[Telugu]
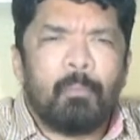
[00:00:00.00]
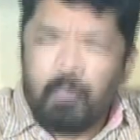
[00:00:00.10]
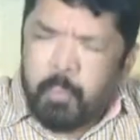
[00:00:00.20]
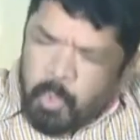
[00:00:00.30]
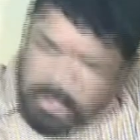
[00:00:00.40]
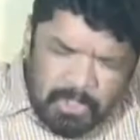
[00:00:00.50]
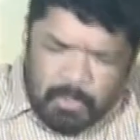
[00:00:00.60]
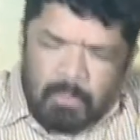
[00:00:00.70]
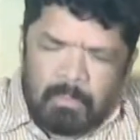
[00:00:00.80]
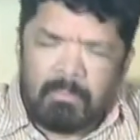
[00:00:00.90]
పూజిస్తూ
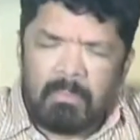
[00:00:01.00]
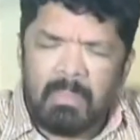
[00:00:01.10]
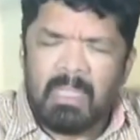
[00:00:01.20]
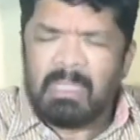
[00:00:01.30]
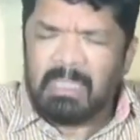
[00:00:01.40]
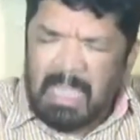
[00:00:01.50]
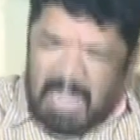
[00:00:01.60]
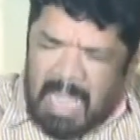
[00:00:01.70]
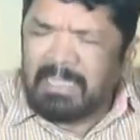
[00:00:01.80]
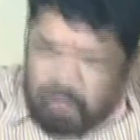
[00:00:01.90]

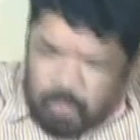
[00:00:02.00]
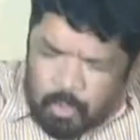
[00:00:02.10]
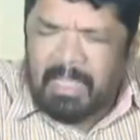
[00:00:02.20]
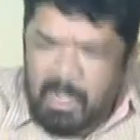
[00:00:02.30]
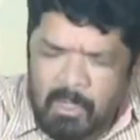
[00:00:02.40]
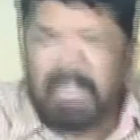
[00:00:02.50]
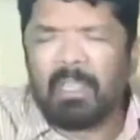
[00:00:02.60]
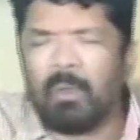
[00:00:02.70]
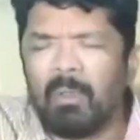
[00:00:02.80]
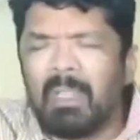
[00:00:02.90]
ఎలాగైతే స్తోత్రాలు
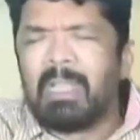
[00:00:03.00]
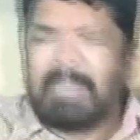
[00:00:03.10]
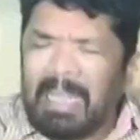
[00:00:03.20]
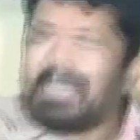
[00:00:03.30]
ఉంటాయో లలిత